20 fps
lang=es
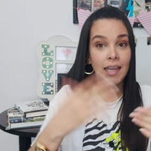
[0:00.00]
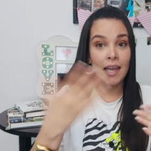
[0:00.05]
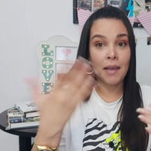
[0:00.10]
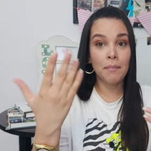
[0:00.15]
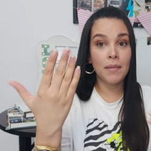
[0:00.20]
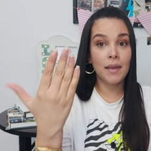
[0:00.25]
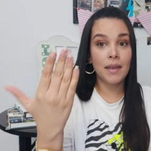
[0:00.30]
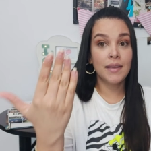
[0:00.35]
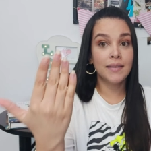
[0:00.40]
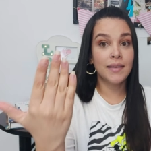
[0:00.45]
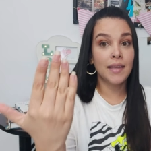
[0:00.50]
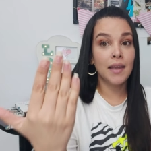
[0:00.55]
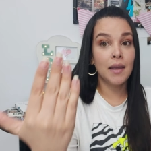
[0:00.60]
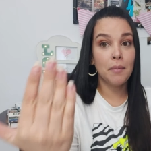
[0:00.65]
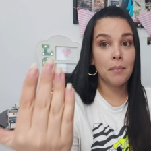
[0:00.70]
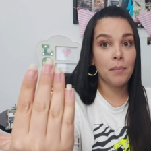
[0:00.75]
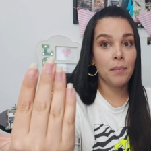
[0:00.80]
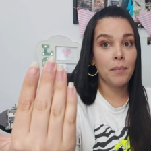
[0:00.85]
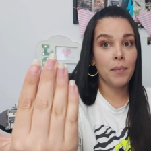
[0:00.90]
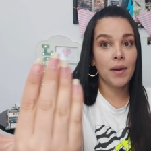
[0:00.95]
que me
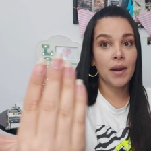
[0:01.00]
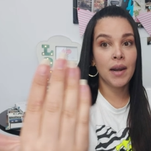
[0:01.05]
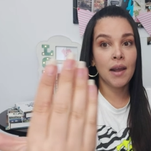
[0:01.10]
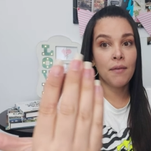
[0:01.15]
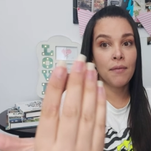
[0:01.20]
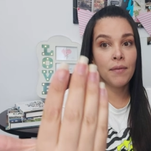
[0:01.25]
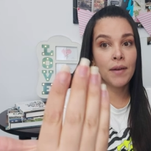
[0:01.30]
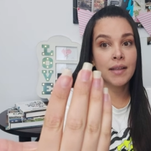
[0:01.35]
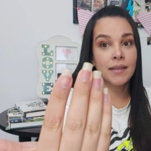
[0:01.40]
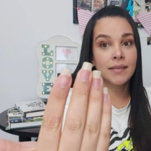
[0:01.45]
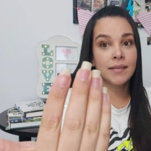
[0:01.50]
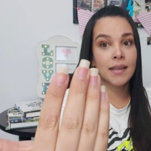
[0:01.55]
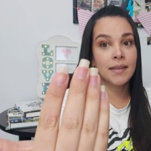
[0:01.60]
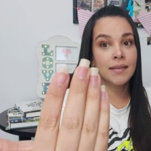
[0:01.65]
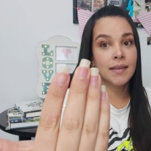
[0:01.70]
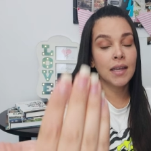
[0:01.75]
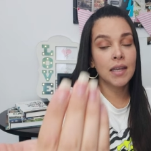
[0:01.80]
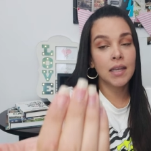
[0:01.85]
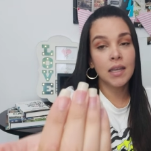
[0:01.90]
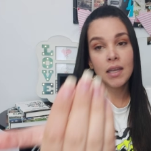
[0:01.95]
hice pues las
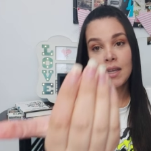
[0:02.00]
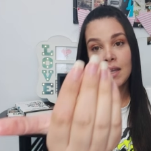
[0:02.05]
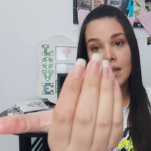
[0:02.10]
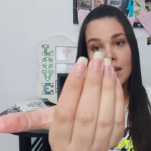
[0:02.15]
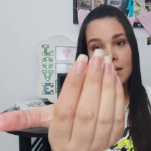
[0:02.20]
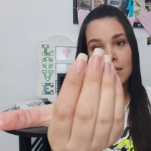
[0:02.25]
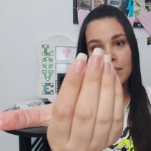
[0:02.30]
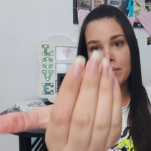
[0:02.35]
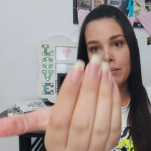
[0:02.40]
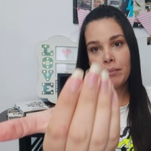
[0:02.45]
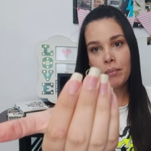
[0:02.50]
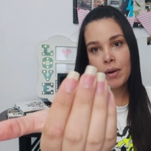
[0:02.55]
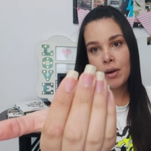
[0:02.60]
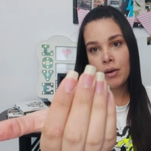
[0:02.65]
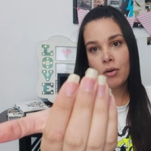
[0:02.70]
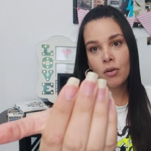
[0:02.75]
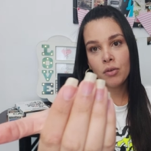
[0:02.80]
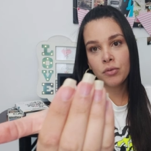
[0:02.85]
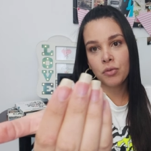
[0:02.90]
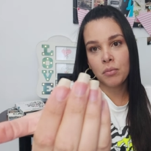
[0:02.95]
francesas y pues
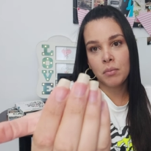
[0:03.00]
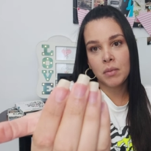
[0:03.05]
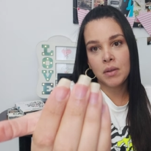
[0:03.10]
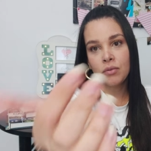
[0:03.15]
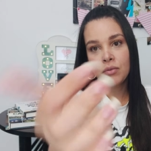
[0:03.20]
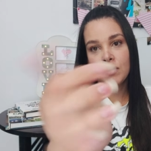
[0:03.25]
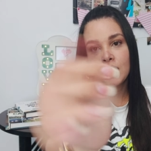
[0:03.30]
no, son mis